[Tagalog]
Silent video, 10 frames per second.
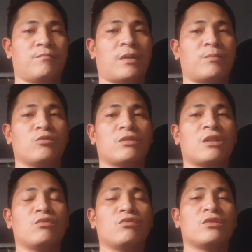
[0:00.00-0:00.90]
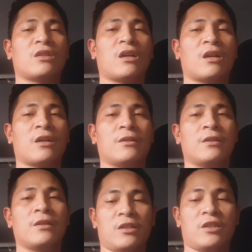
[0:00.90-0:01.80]
papunta doon sa
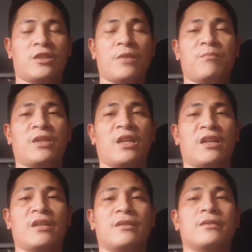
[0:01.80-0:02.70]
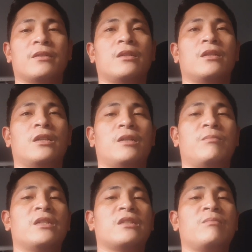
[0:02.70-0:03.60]
shifting,
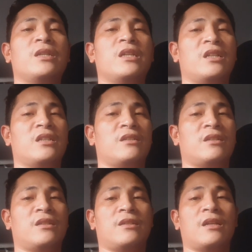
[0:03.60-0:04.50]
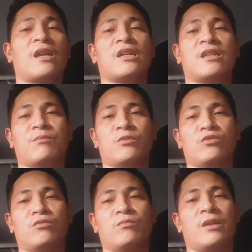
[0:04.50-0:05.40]
ibig sabihin, sira na po
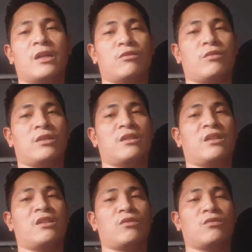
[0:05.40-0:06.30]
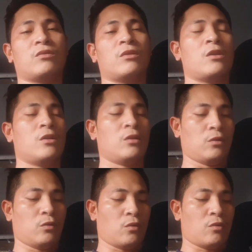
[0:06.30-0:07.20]
yung brake switch ninyo.
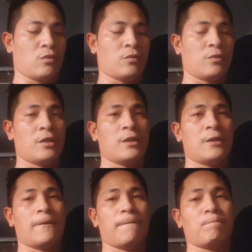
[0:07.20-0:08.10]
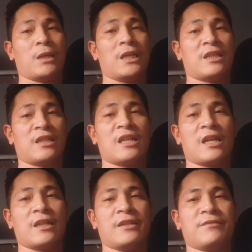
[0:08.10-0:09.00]
So, palitan na
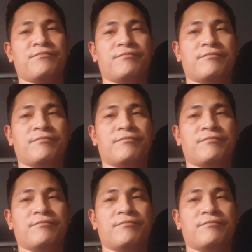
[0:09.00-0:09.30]
natin.